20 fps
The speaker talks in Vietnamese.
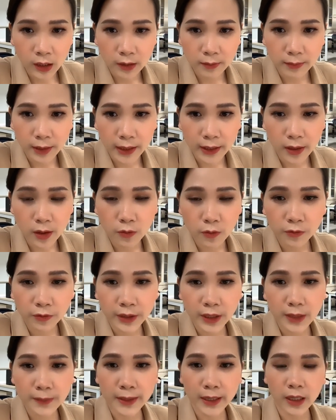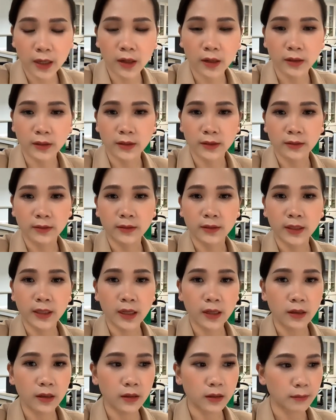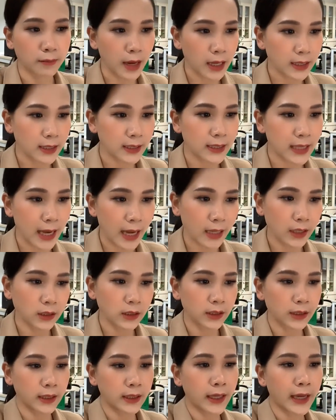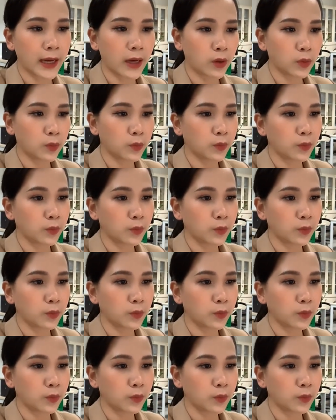Bạn Đông Vi bạn hỏi thời tiết ở Bắc Giang như thế nào.